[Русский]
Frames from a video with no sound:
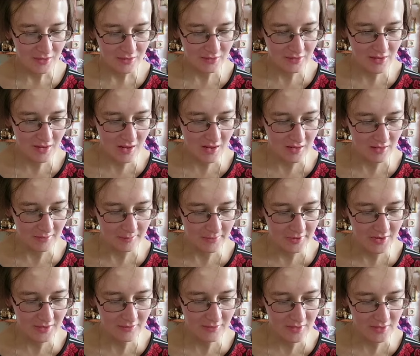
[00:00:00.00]
Так,
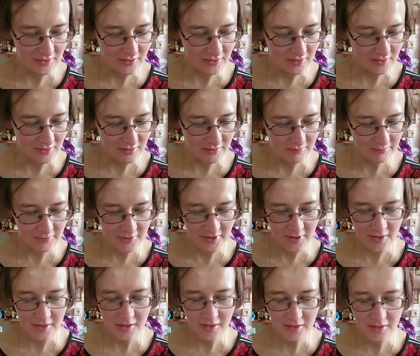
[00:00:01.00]
привет.
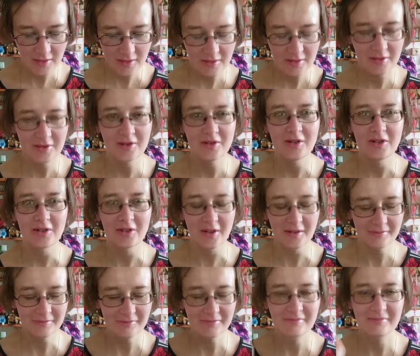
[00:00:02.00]
Писаренко Екатерина.
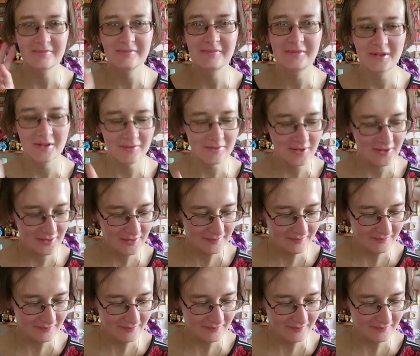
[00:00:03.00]
Привет.